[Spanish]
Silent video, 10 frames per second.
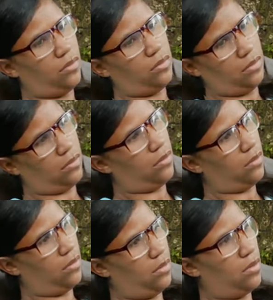Dame
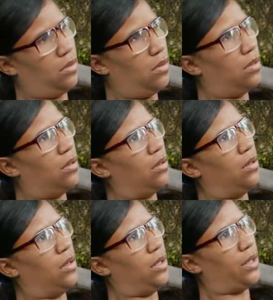una de...
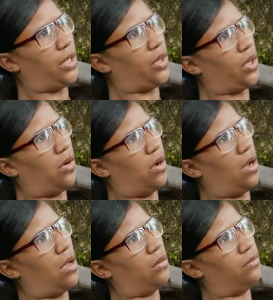De toronja.
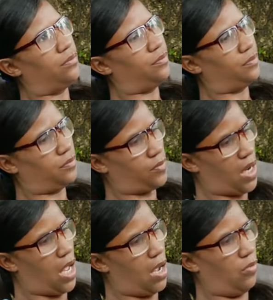
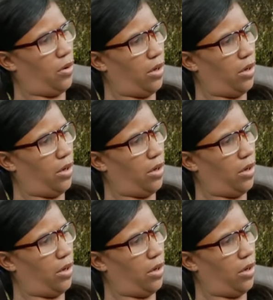Ah, bueno.